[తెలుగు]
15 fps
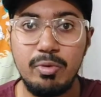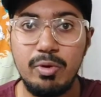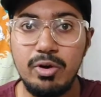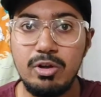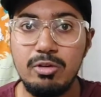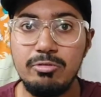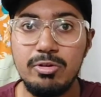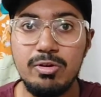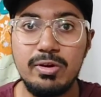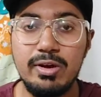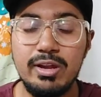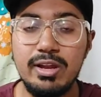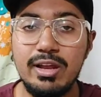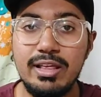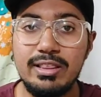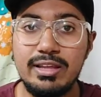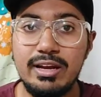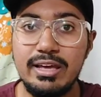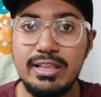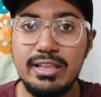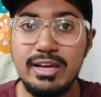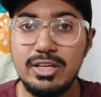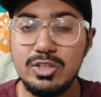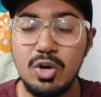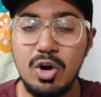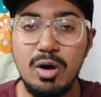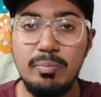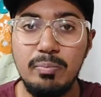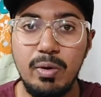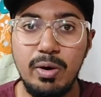పాయింట్ ఆఫ్ వ్యూలో అయినా లేకపోతే ఏదైనా
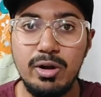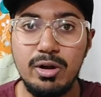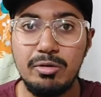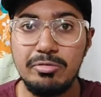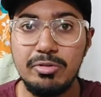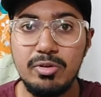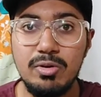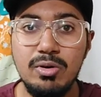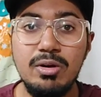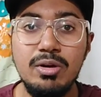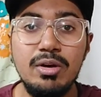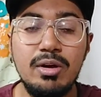జాబ్ పాయింట్ ఆఫ్ వ్యూలో